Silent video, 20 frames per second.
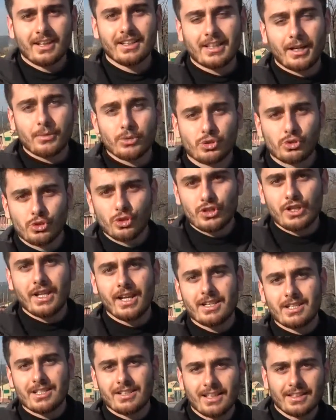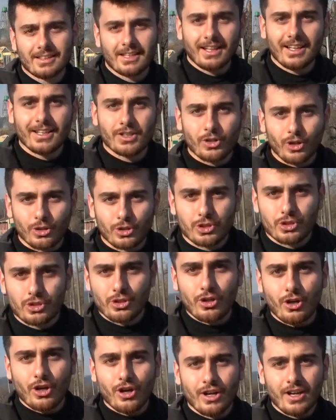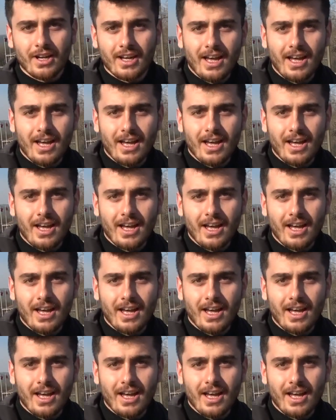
Tabii sürücüler için de tehlike oluşturuyor.